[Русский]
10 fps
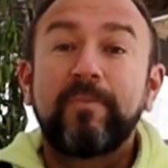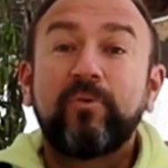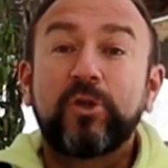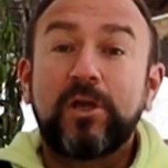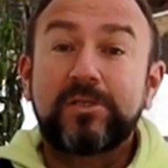
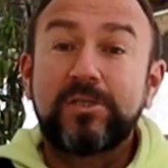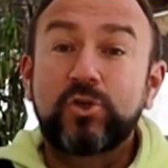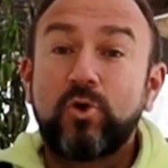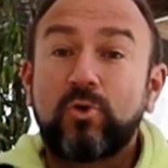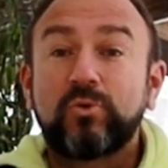Вот
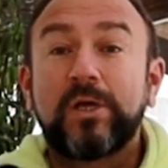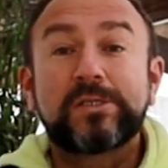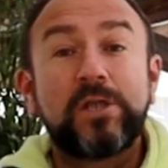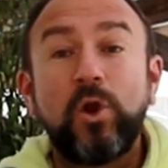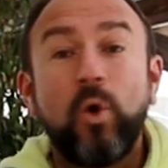снежок у
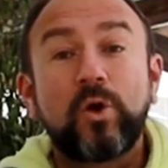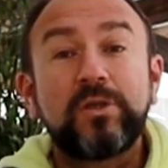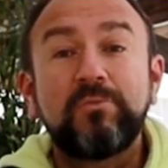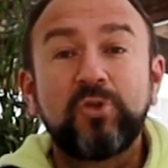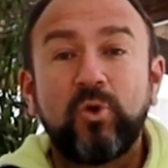нас лег
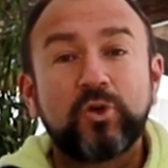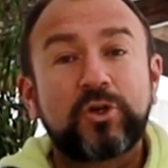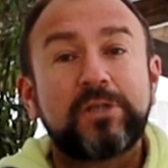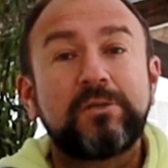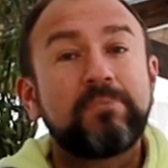
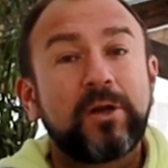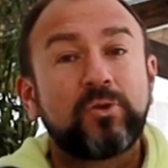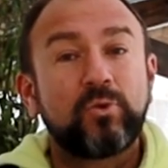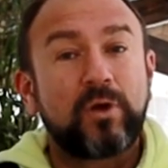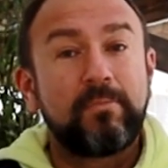немножко,
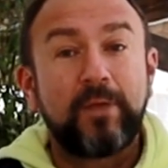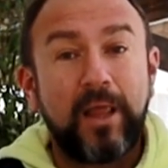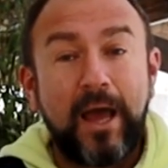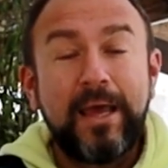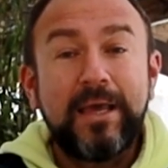температурка
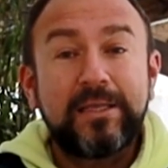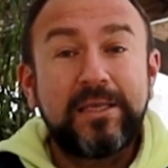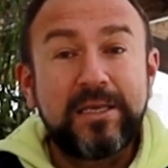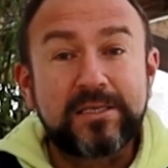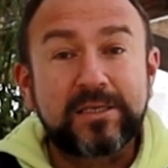была
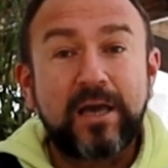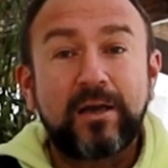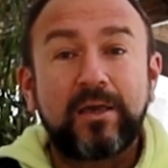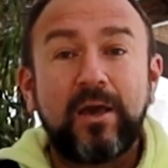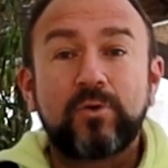низкая,
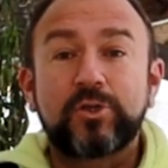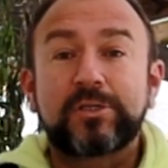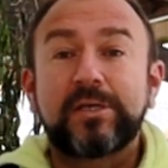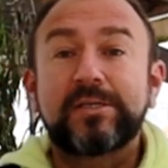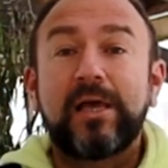как я уже
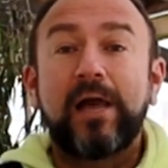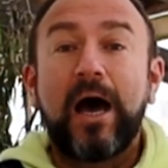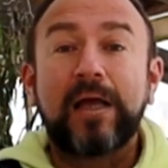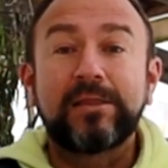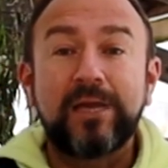сказал,
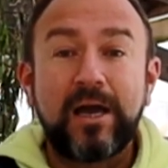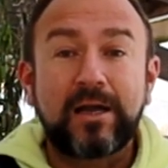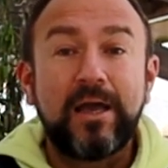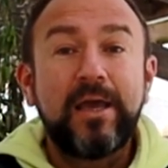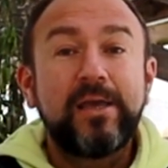а
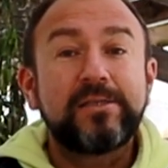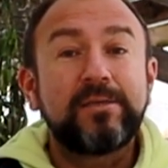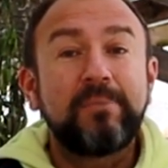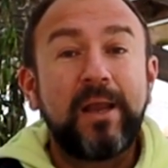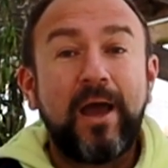однако
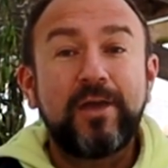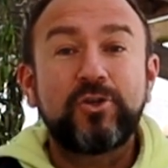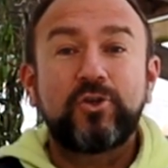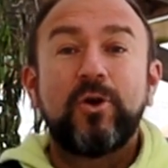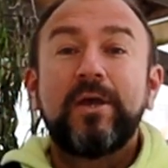земля
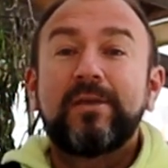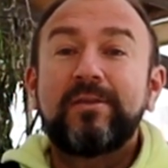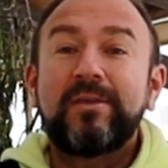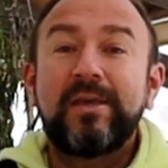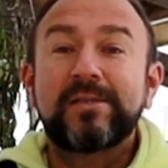еще
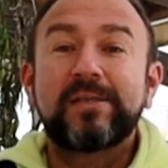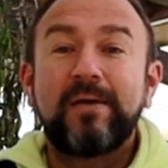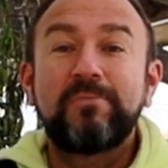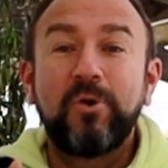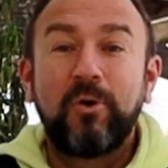не
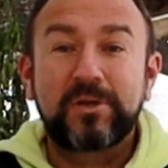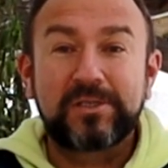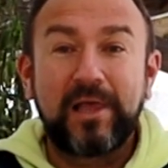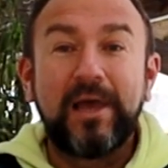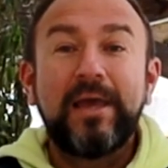
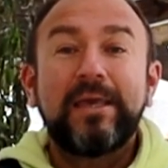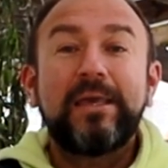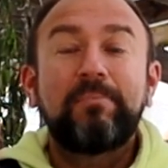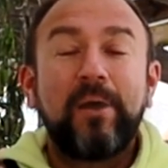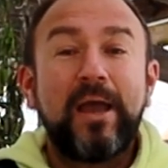замерзла.
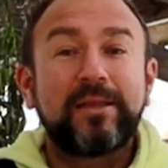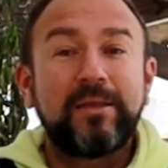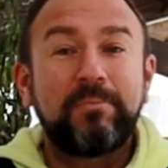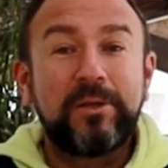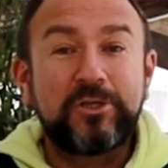И по
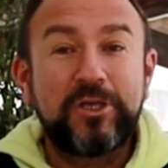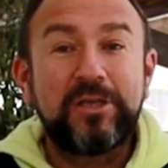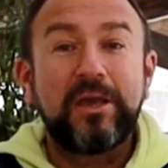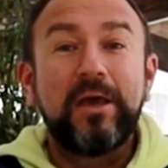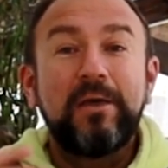этой
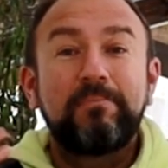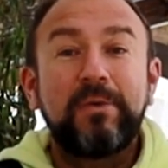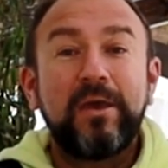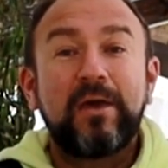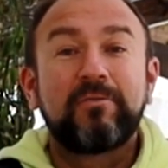причине
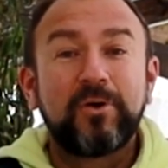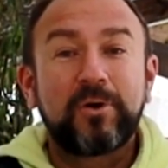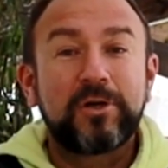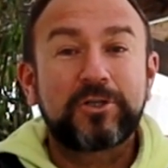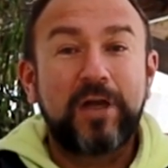первый
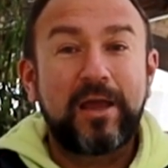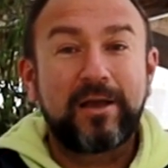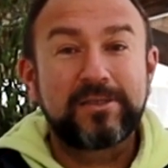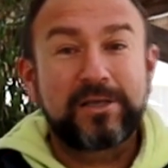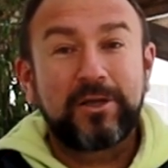урожай,
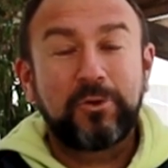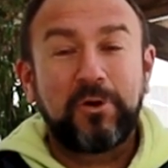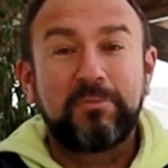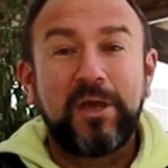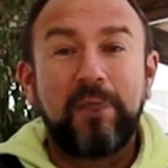за
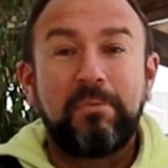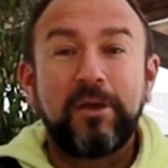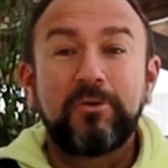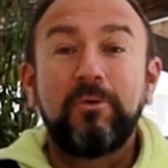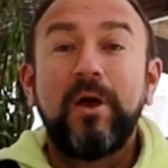которым я
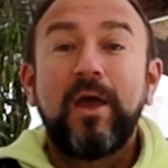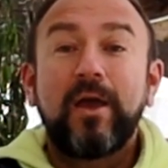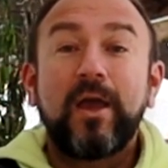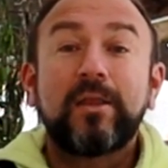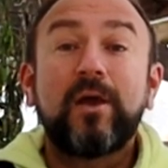пойду,
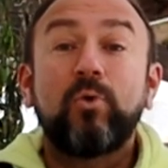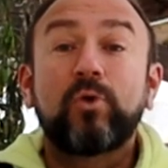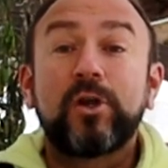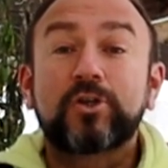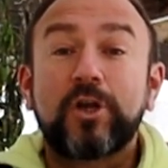это
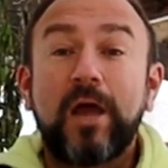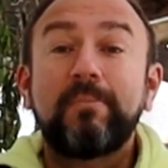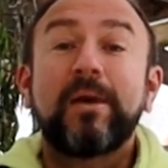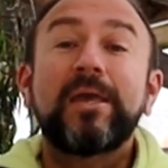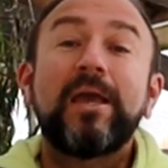урожай
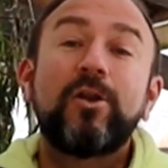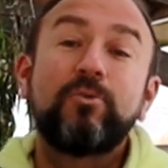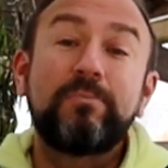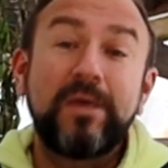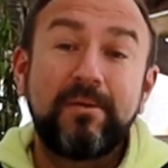моей
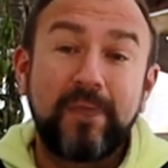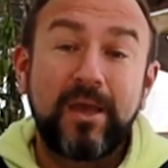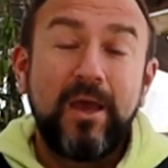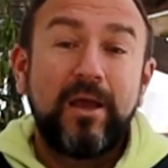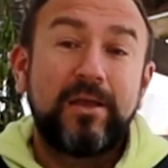
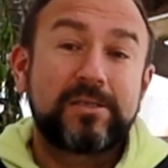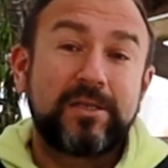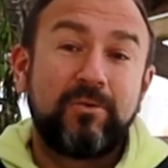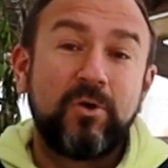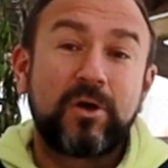любимой
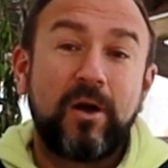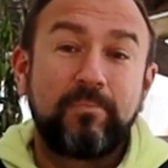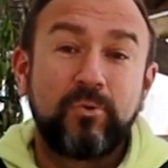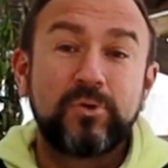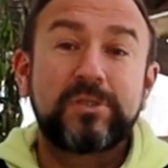листовой
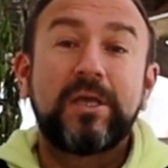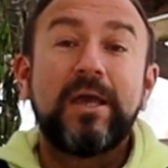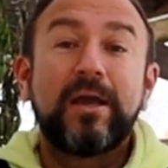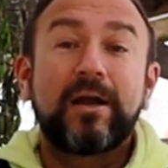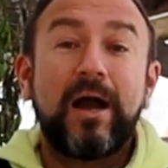капусты
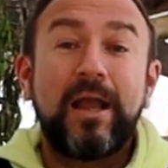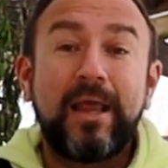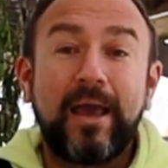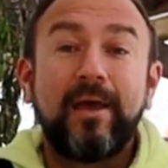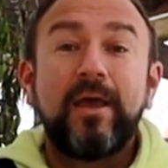
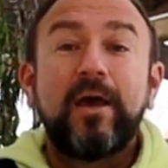кале.